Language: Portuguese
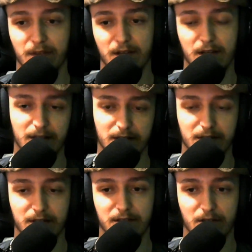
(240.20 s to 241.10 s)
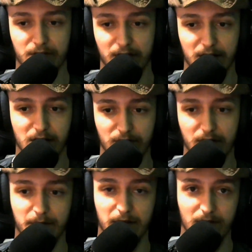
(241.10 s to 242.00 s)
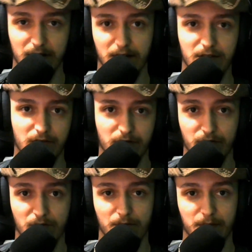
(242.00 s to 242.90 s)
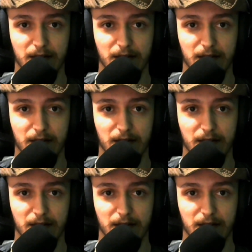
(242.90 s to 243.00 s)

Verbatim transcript: na descrição certinho também o link de onde eu comprei